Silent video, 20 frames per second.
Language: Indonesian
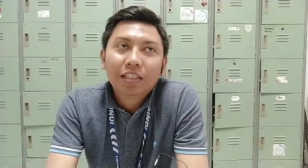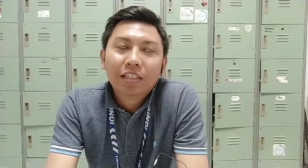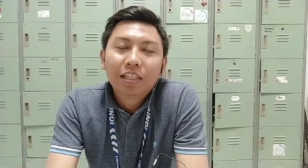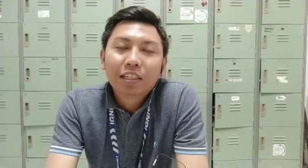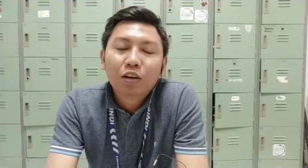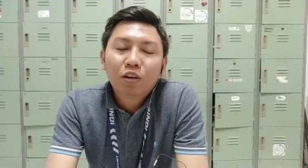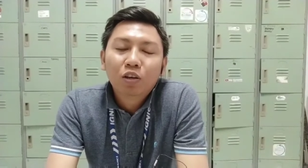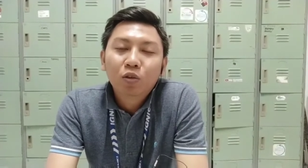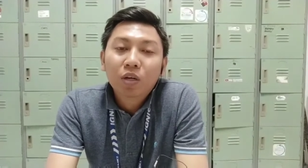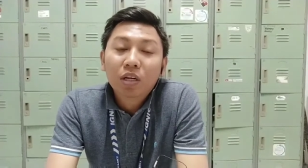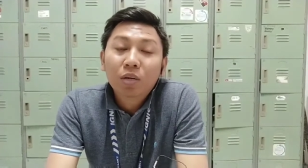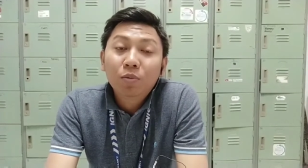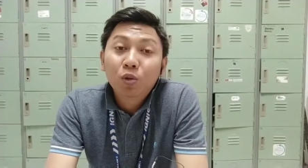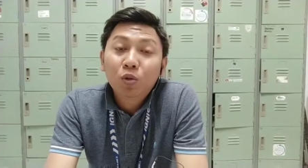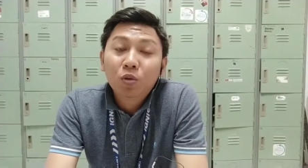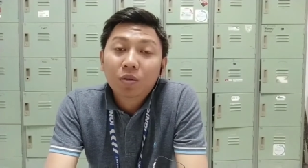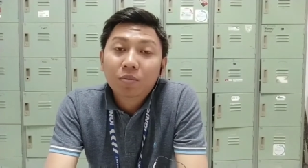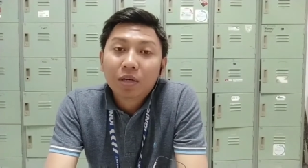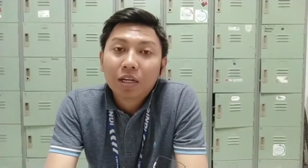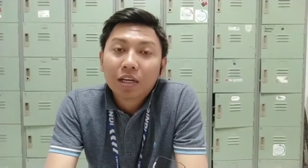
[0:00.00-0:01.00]
Di tahun
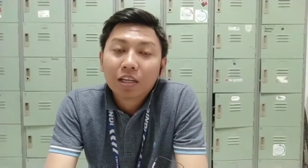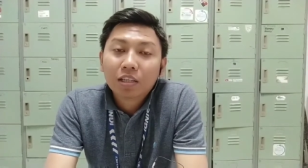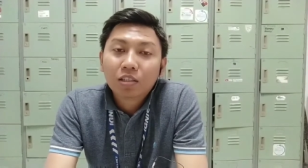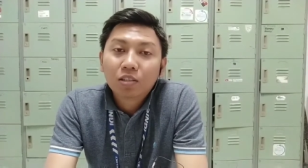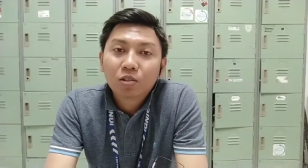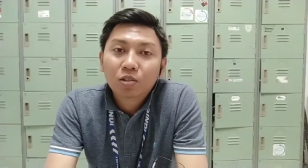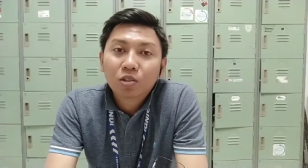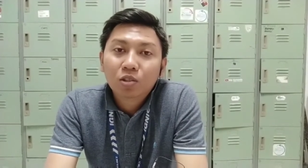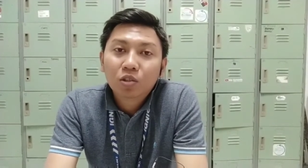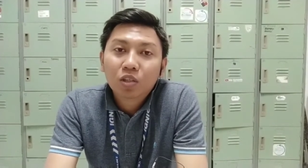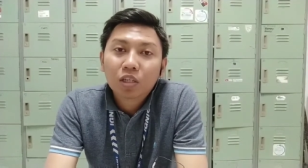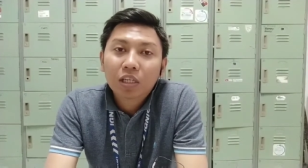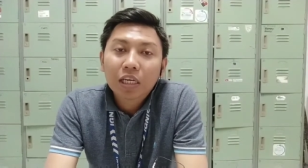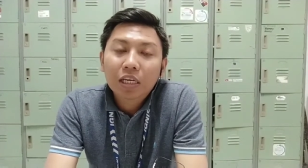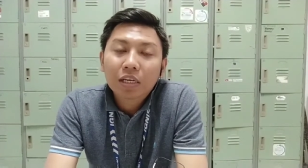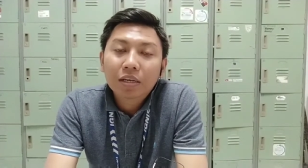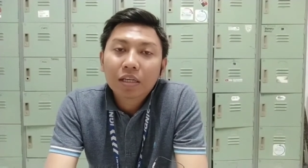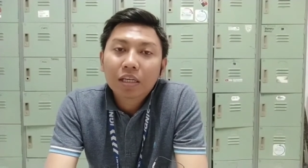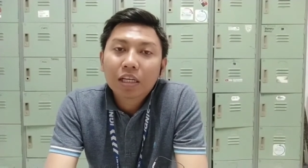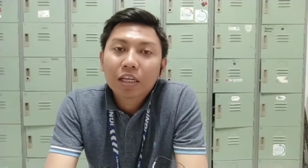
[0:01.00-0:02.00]
2012,
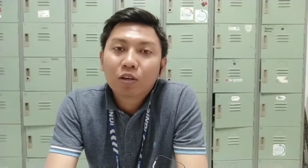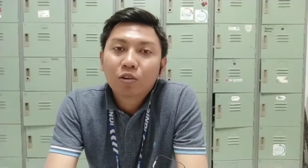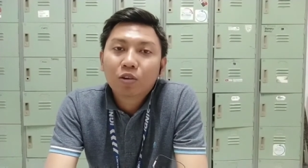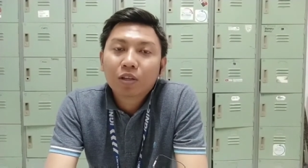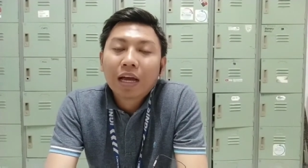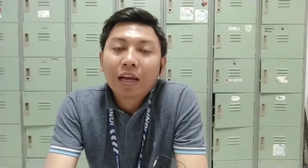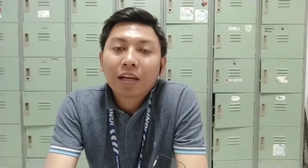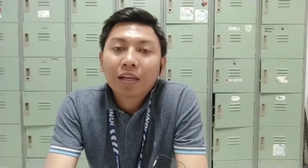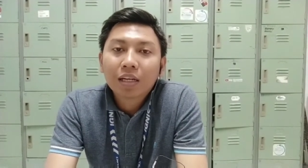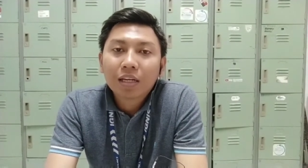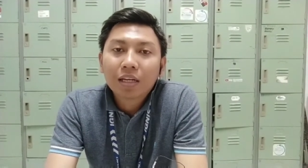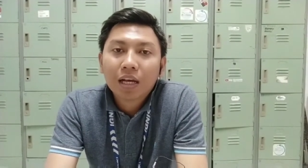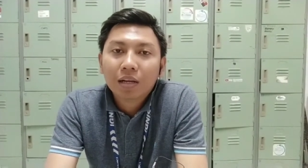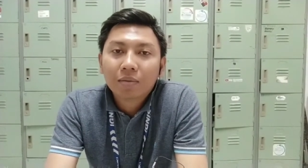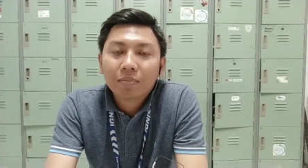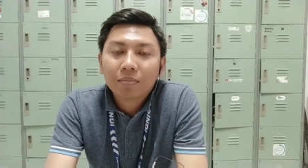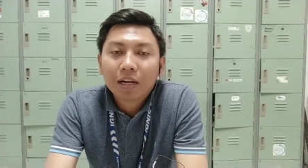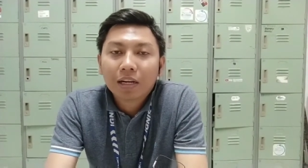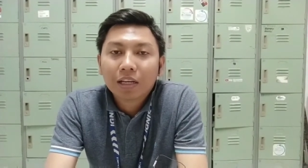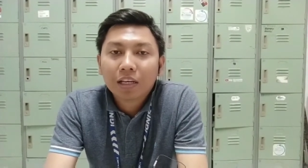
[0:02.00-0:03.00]
Suzuki ikut andil
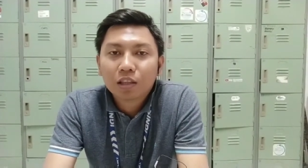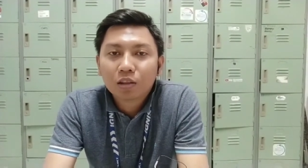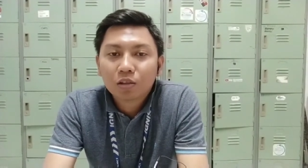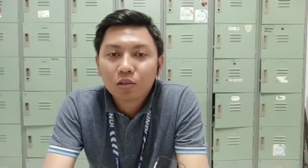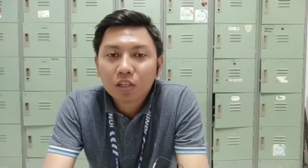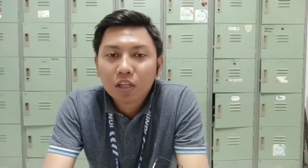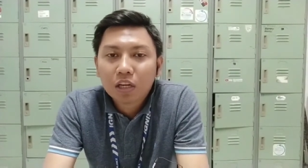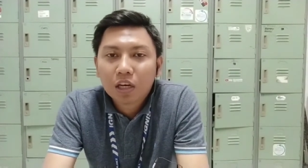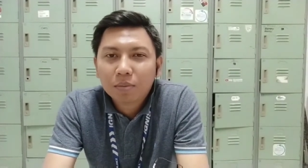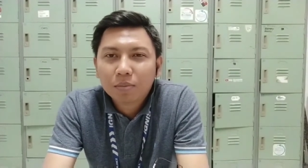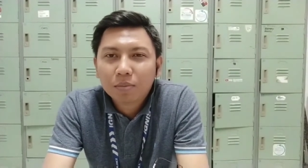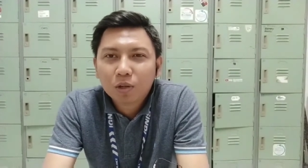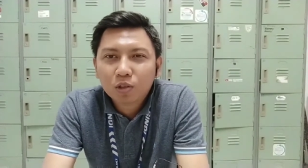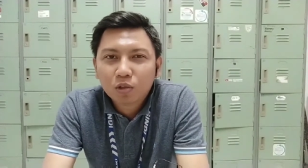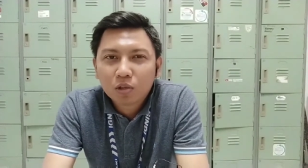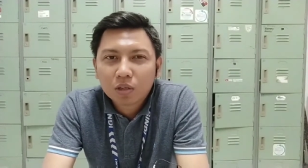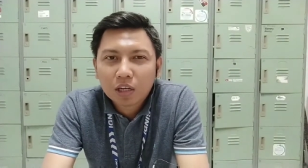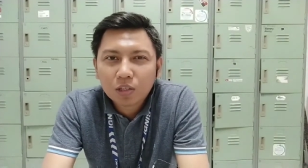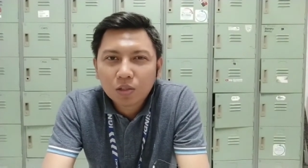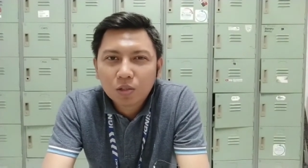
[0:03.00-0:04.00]
dalam hal itu dengan
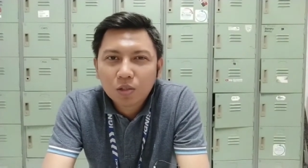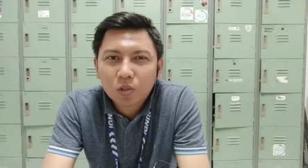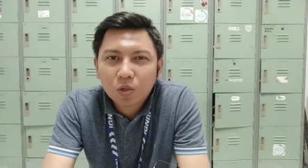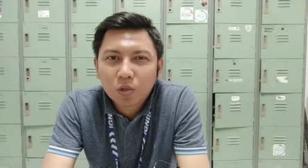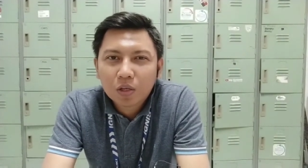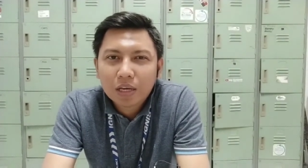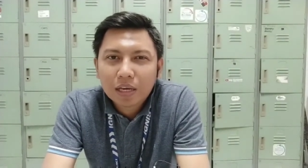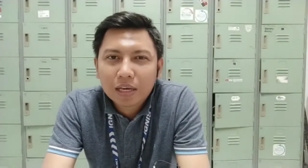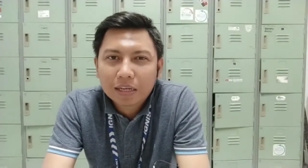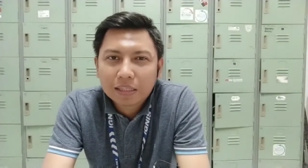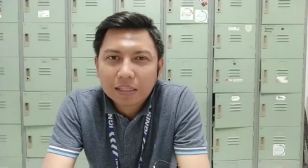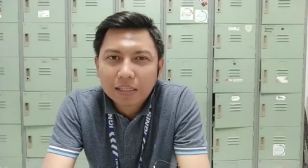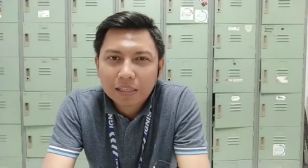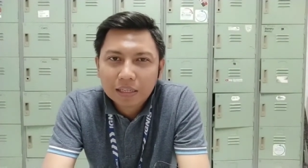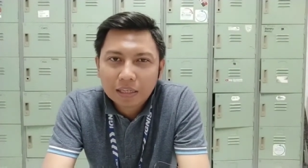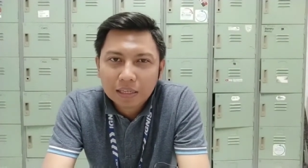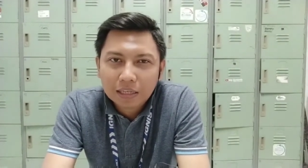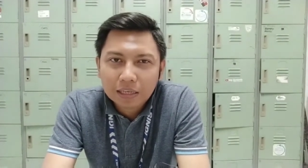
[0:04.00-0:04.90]
meluncurkan Suzuki R3.